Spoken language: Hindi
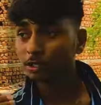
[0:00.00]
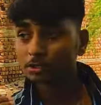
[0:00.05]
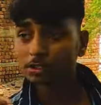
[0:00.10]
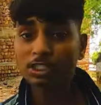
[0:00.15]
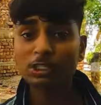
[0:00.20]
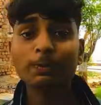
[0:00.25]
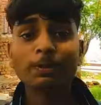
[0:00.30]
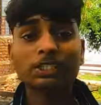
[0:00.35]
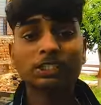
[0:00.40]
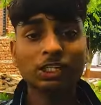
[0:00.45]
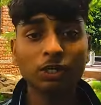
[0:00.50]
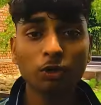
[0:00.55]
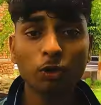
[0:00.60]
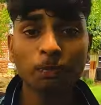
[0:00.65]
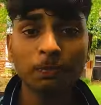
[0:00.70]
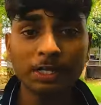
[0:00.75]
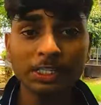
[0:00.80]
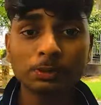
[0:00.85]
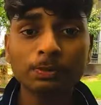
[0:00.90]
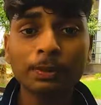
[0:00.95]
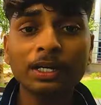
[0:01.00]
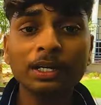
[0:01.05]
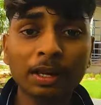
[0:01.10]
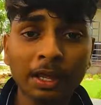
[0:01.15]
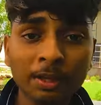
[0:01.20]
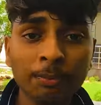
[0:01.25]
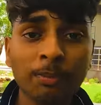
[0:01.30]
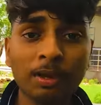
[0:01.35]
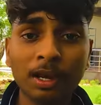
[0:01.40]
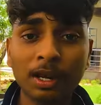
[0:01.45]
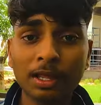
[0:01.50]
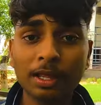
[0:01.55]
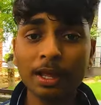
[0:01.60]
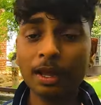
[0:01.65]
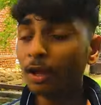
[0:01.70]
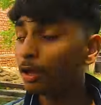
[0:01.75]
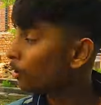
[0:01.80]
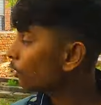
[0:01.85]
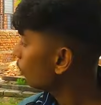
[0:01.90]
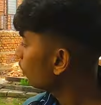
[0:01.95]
जिस बच्चे को प्लेसमेंट नहीं मिल रही है